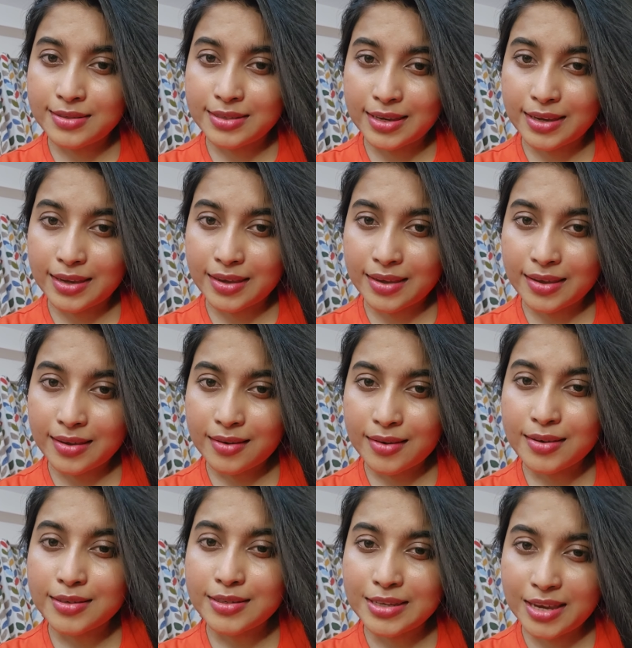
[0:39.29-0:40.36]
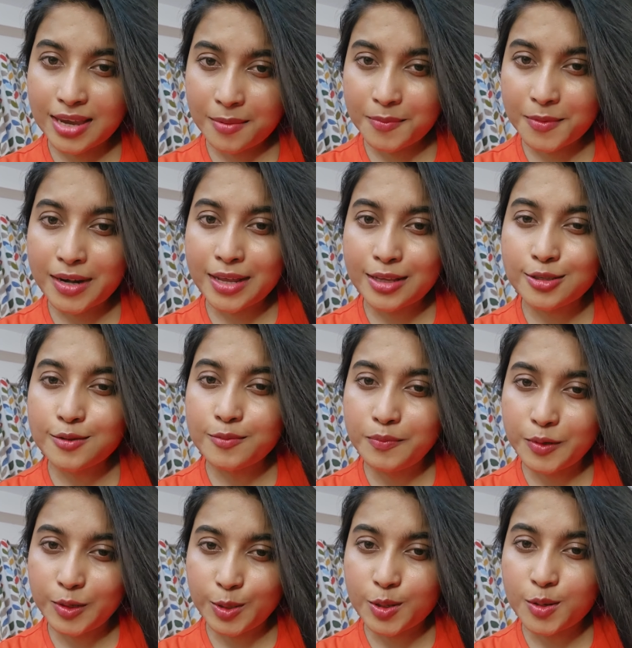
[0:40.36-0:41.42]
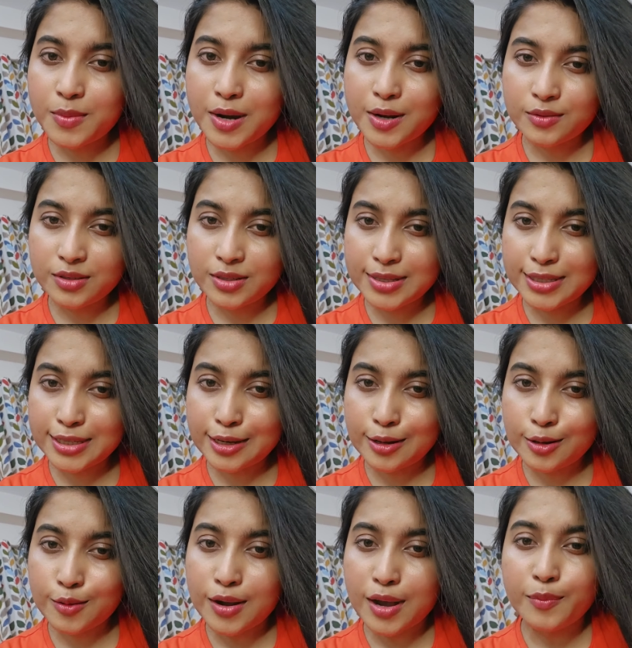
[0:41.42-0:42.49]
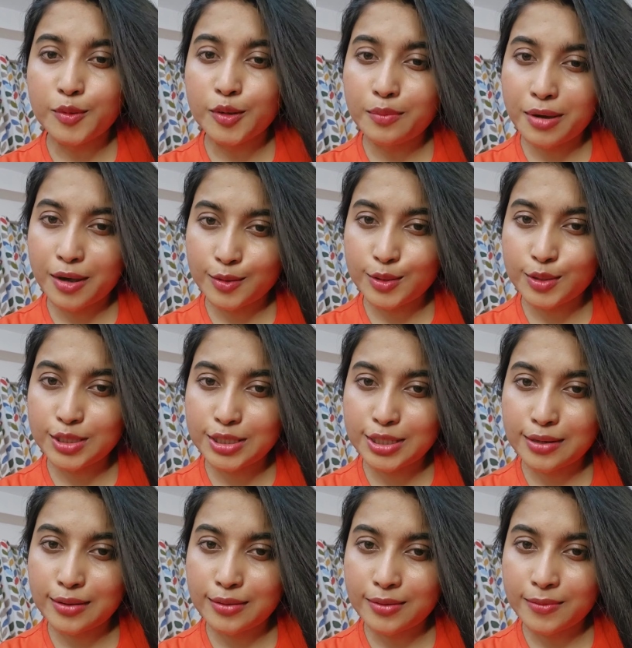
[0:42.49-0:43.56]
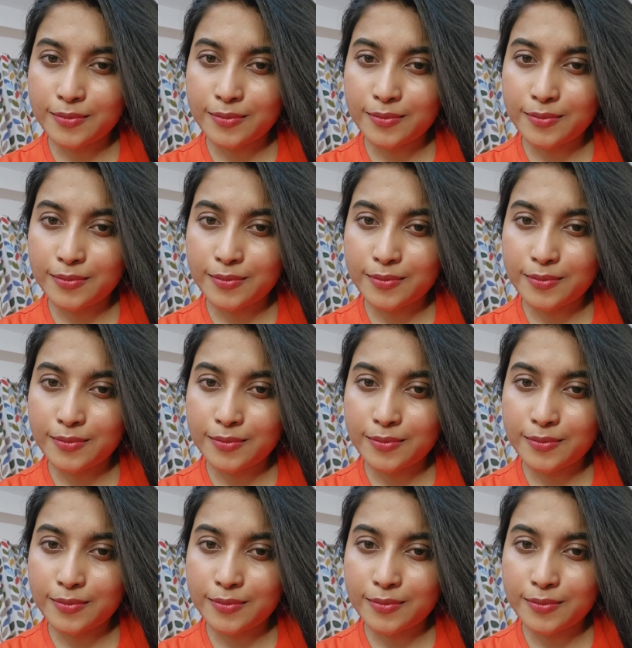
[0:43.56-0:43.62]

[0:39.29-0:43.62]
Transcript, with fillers: যে সে আপনার একজন প্রিয় মানুষ ছিল আপন মানুষ ছিল